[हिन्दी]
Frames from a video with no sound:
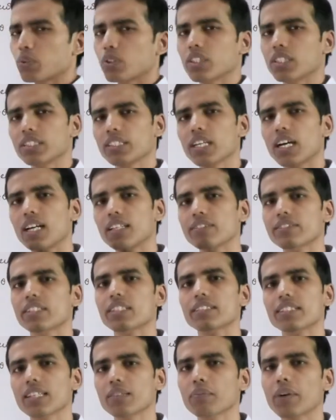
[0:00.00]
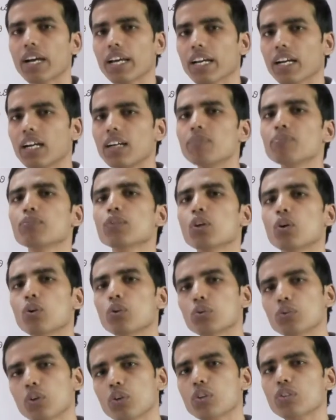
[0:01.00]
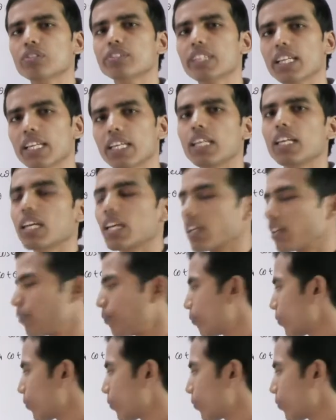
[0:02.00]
पुट कीजिए आंसर सेम आएगा और दोनों सही है